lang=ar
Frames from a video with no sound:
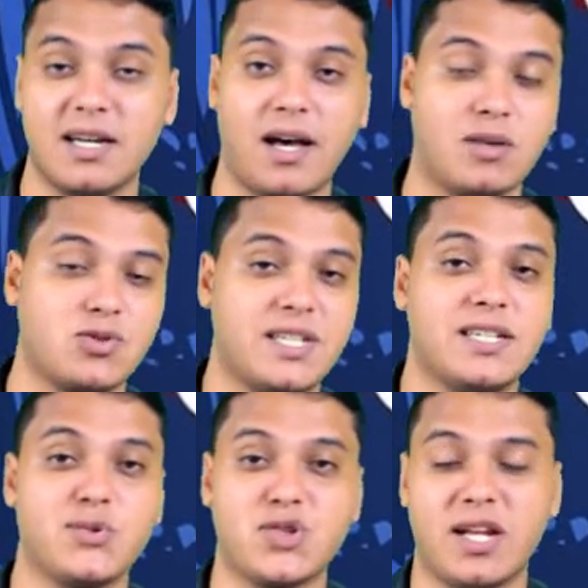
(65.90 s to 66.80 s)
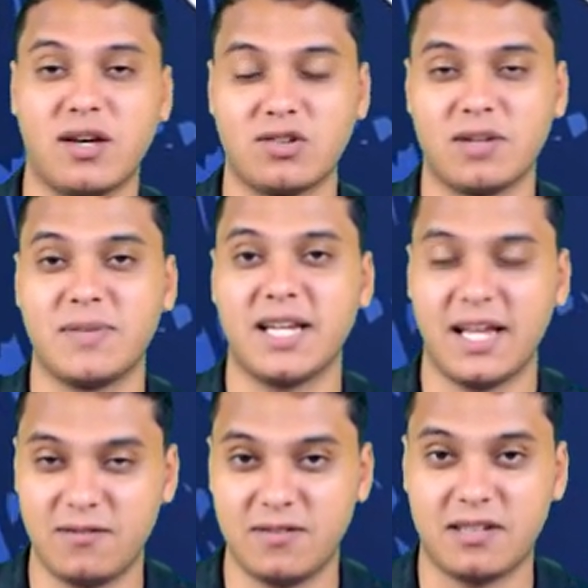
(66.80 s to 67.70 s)
عاوزين نوصل أكتر من
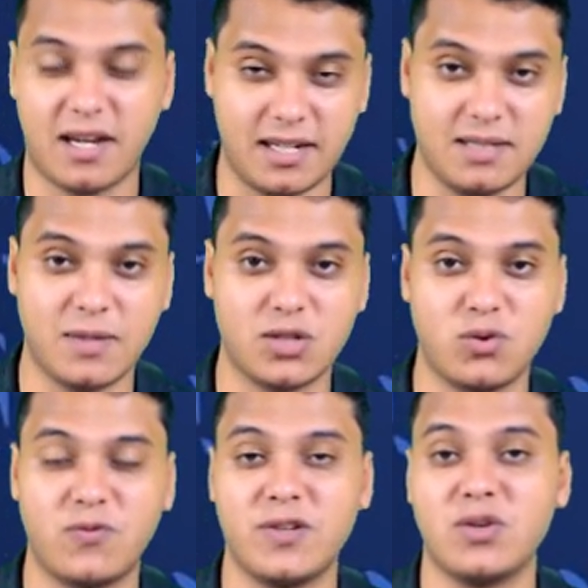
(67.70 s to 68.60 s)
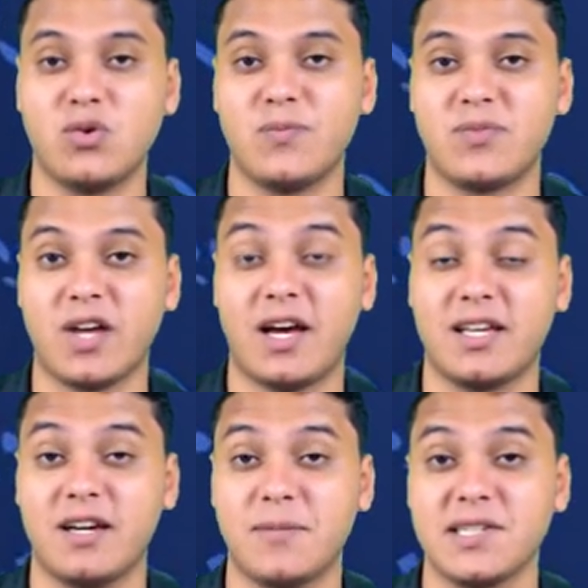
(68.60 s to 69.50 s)
ألف تعليق مكتوب فيهم
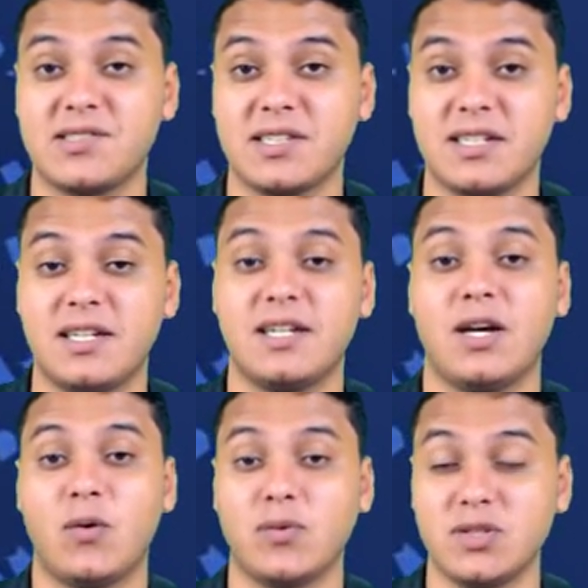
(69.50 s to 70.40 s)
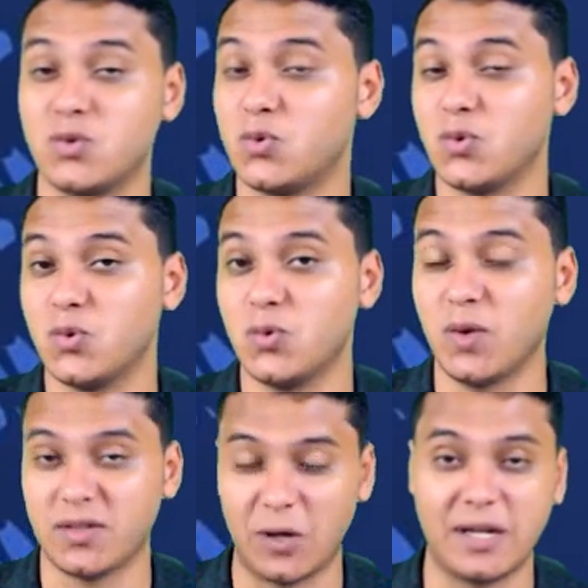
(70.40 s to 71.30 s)
تحيا مصر وانتوا
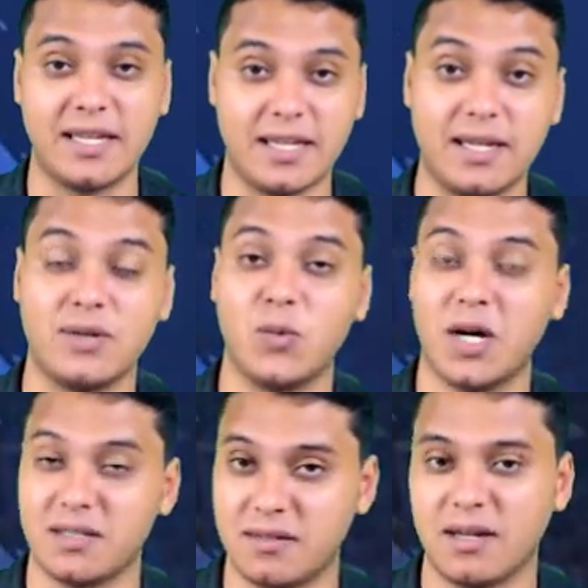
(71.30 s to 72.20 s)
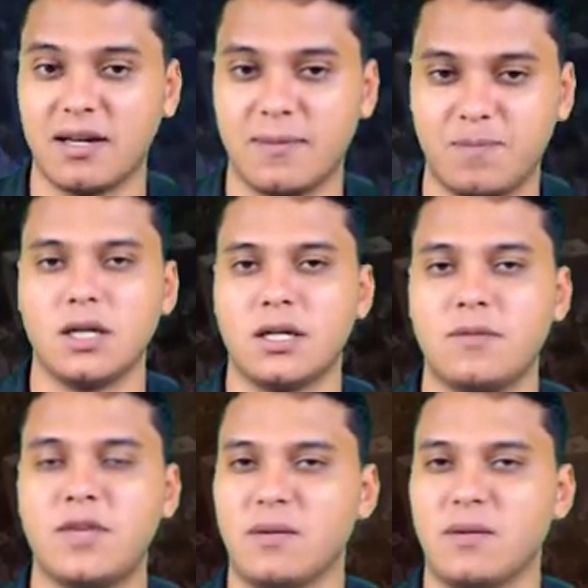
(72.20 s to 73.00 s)
وطنيين وقدها نبدأ